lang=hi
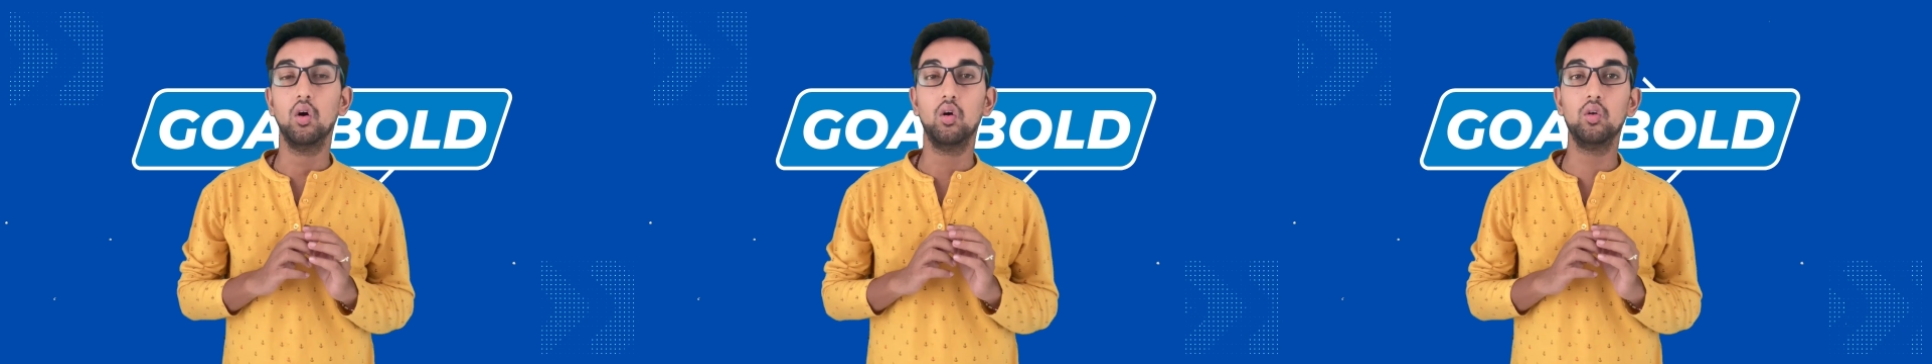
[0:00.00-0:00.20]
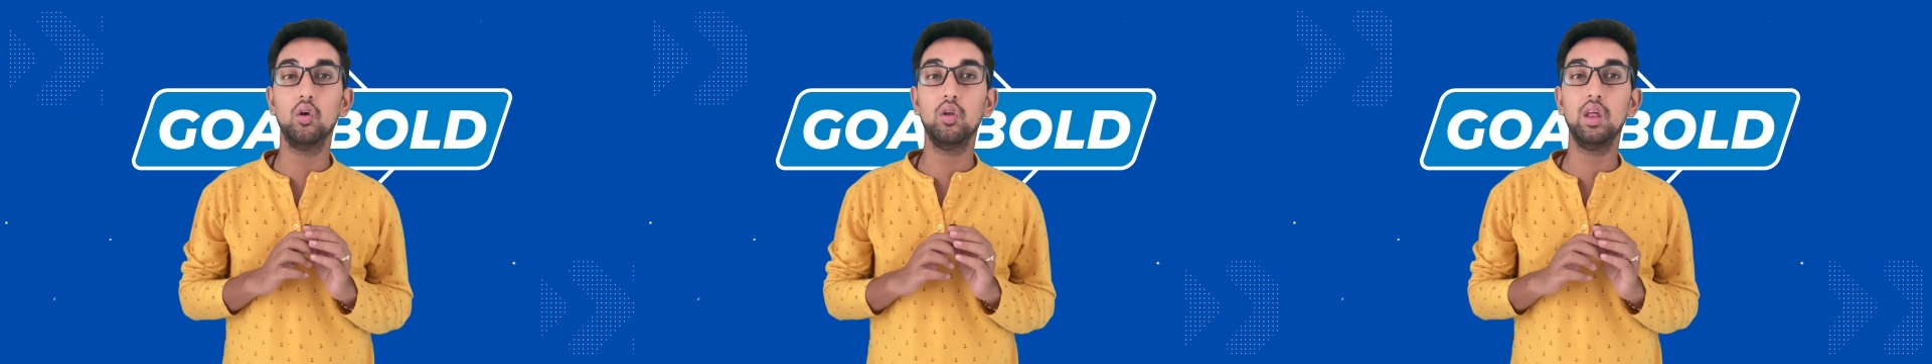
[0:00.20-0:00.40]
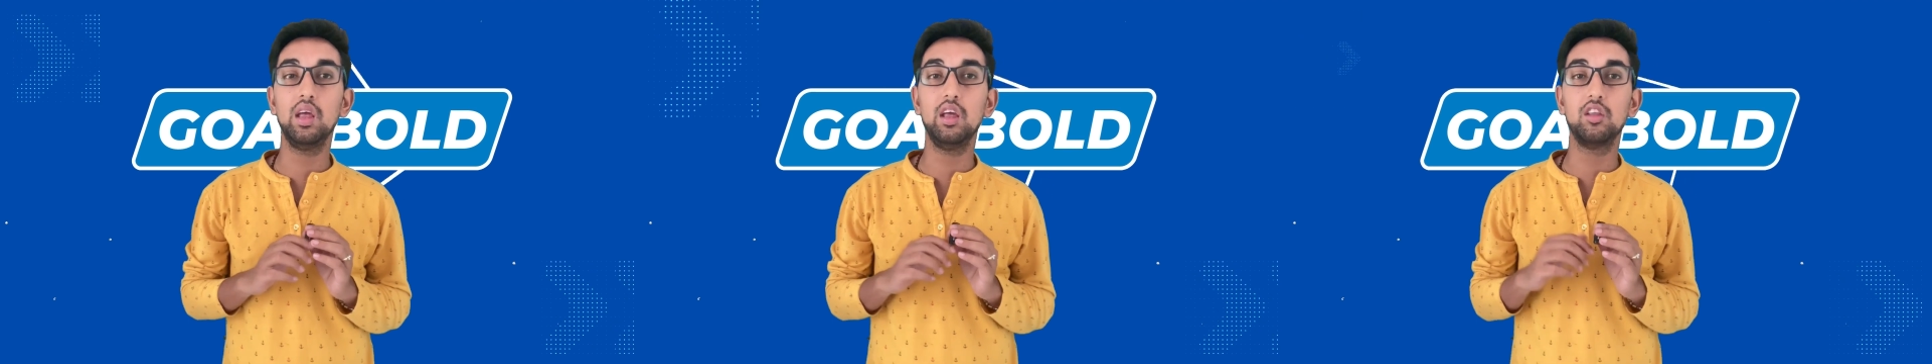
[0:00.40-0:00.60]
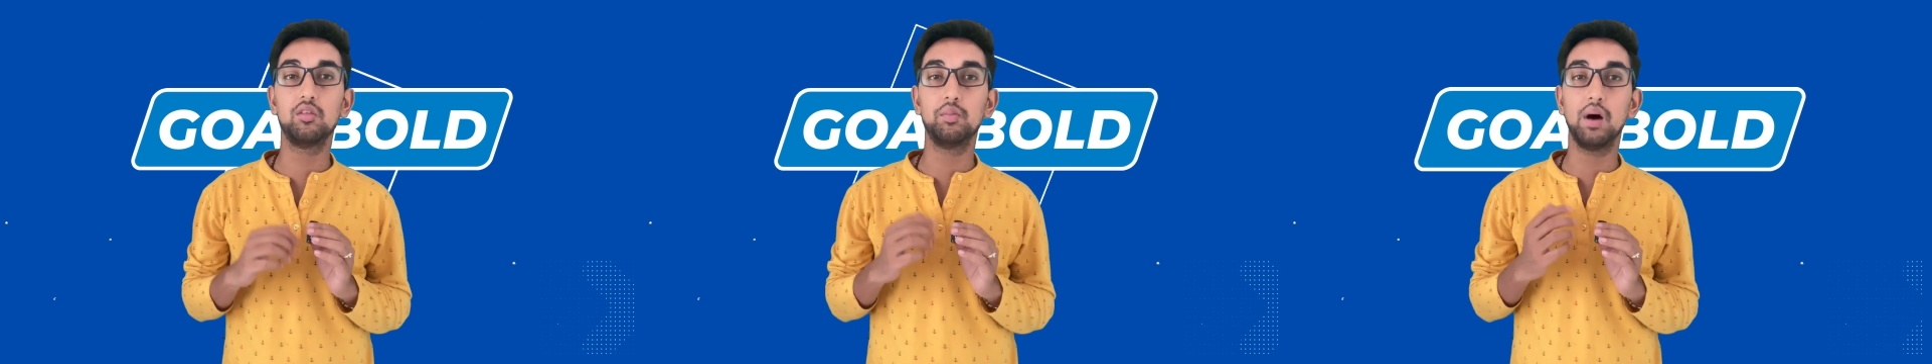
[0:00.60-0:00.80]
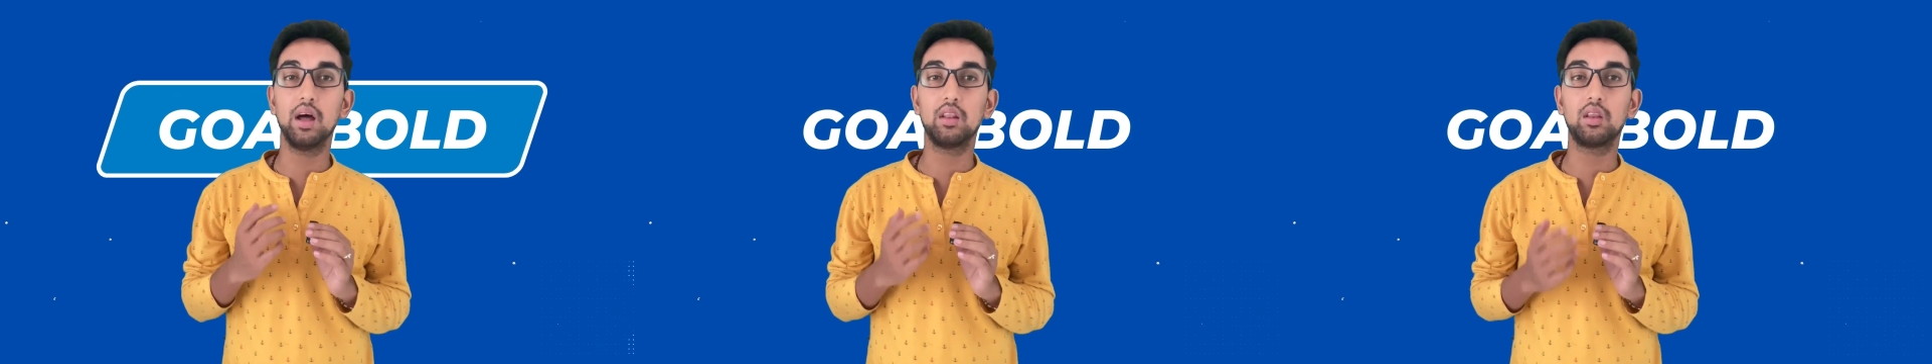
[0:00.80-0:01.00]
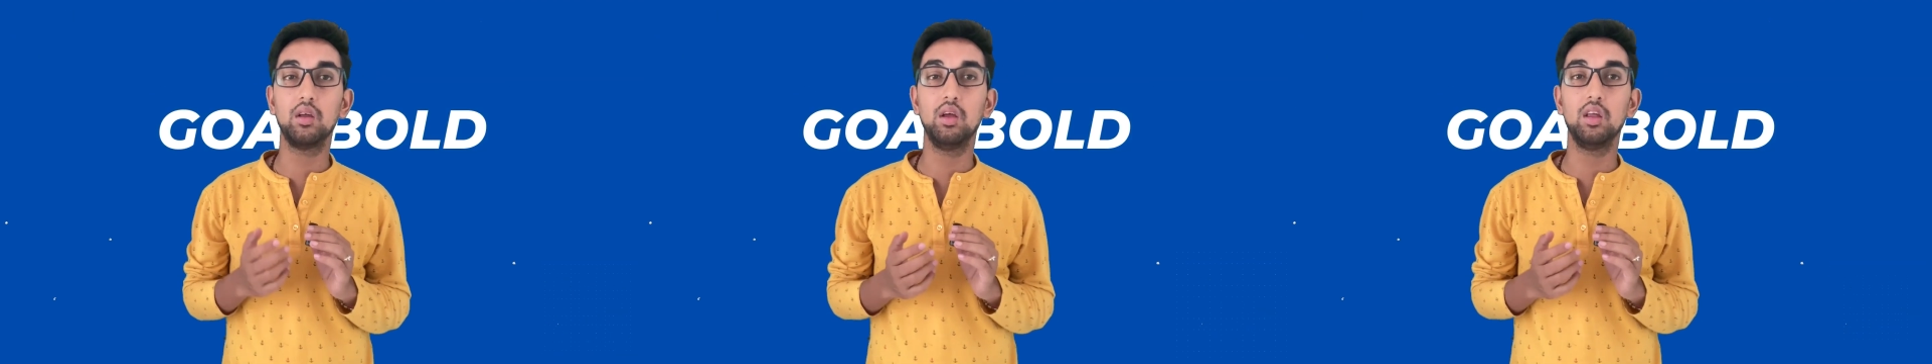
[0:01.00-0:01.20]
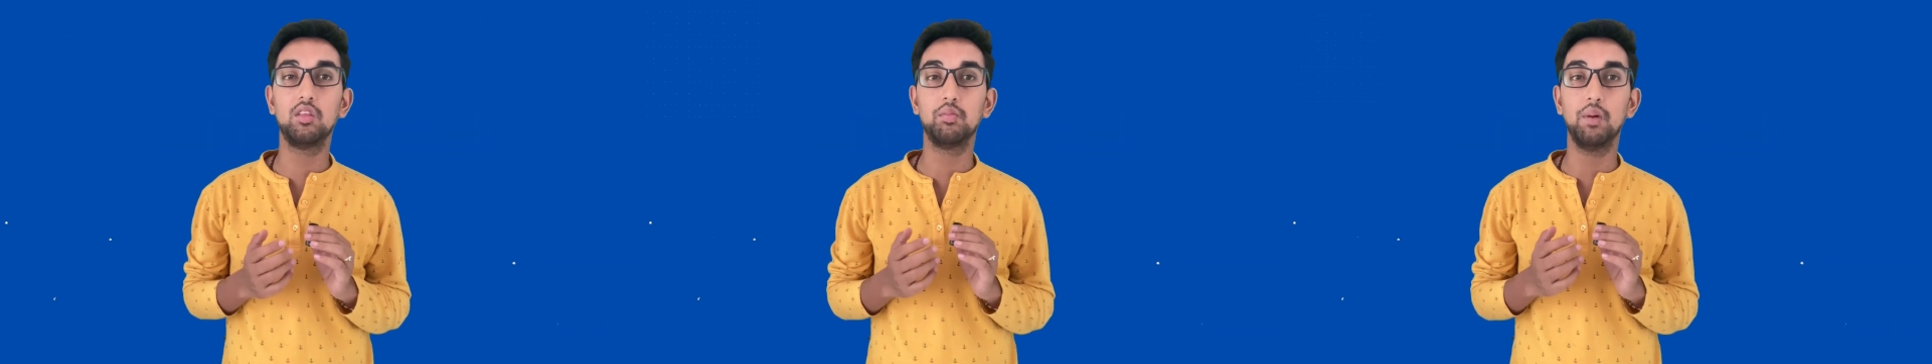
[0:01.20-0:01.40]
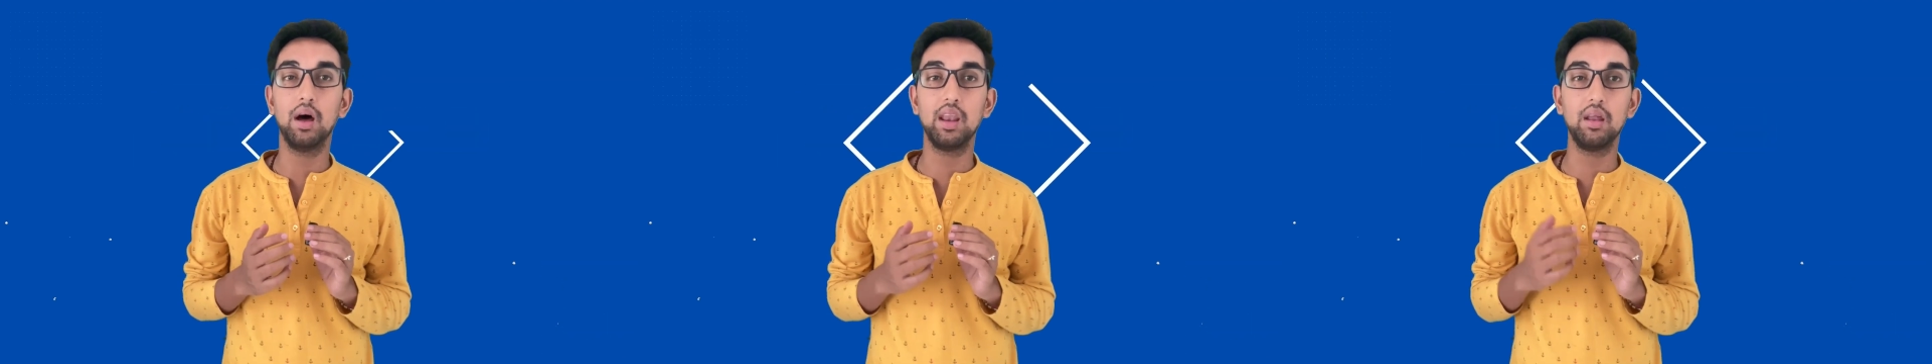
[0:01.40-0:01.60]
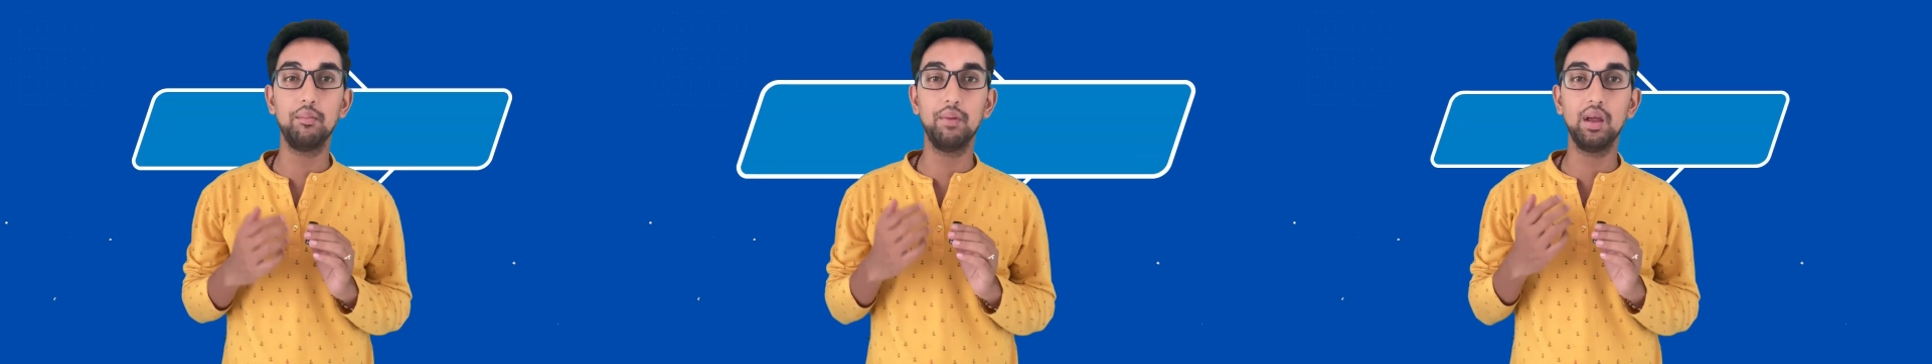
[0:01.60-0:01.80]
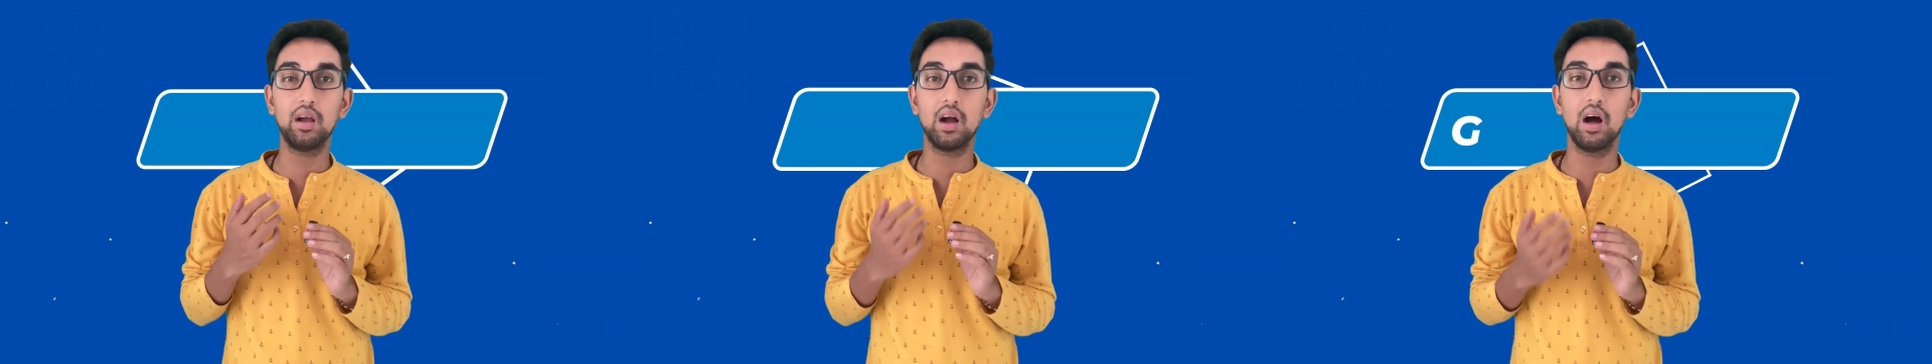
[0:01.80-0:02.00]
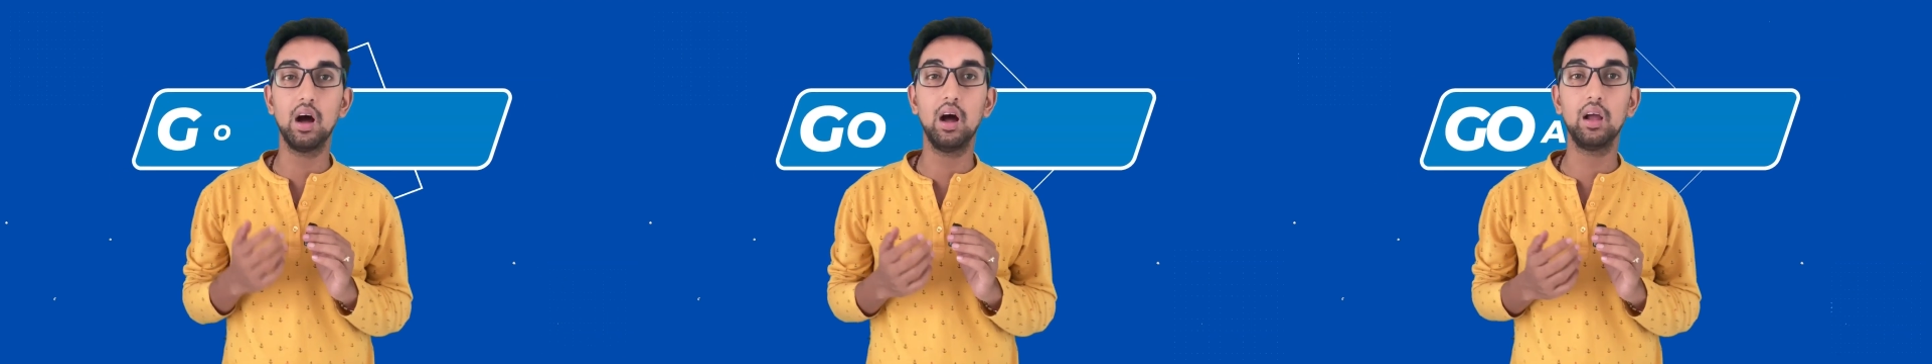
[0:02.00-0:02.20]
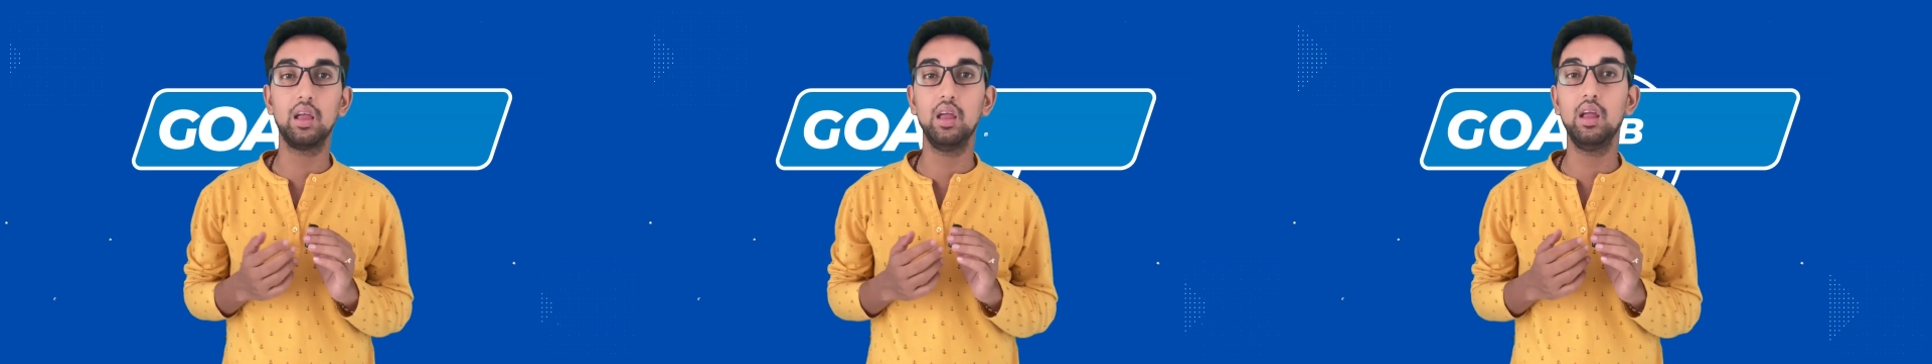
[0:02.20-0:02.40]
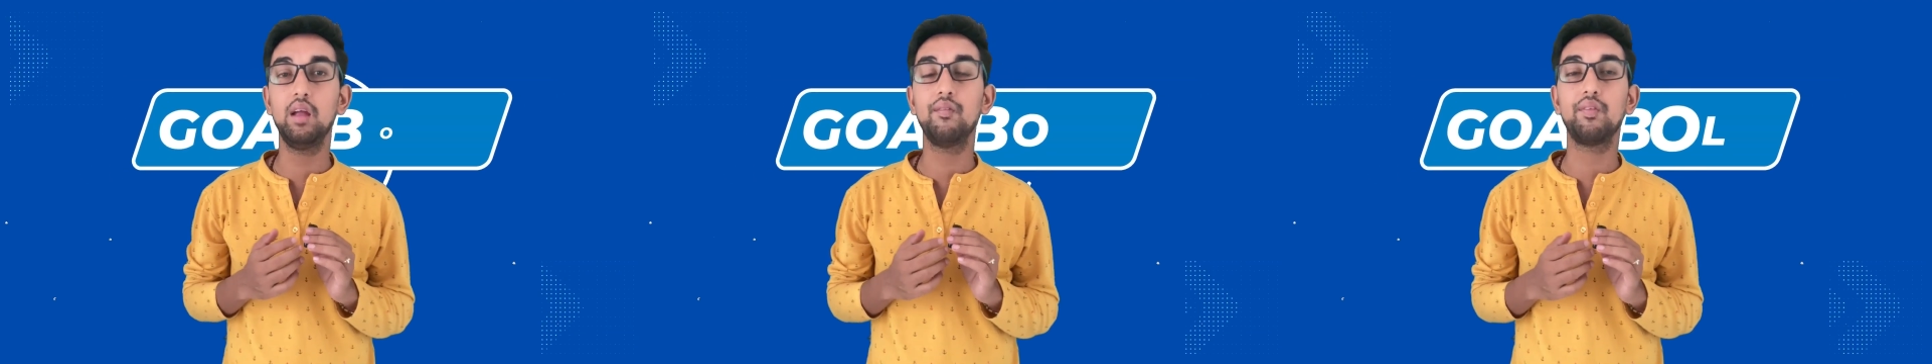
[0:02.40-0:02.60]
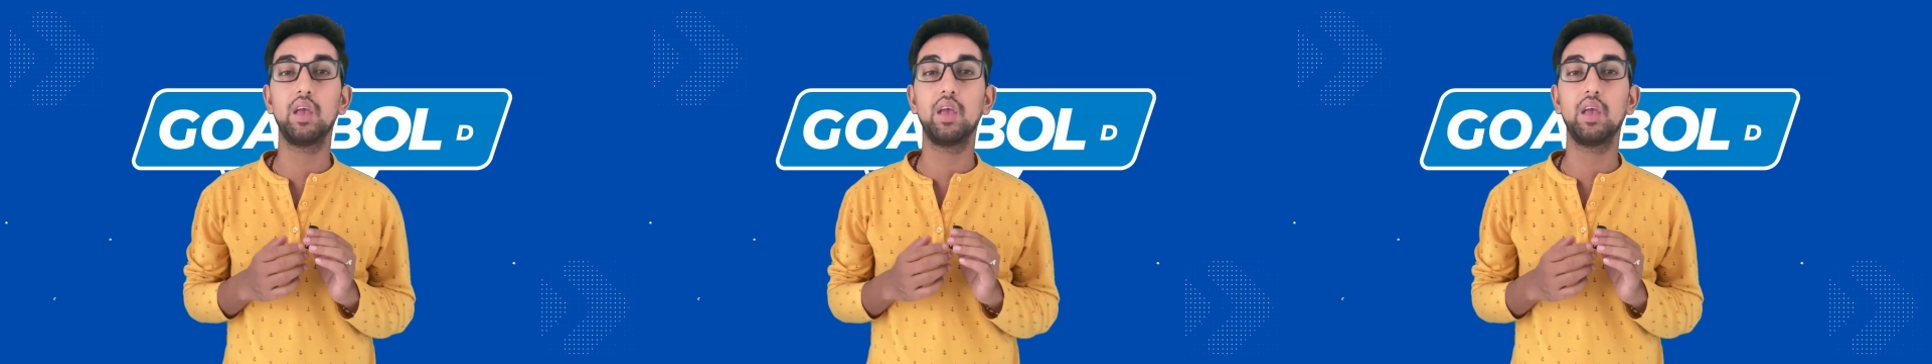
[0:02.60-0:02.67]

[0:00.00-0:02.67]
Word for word: उन्होंने इस बात इस बारे में कहा कि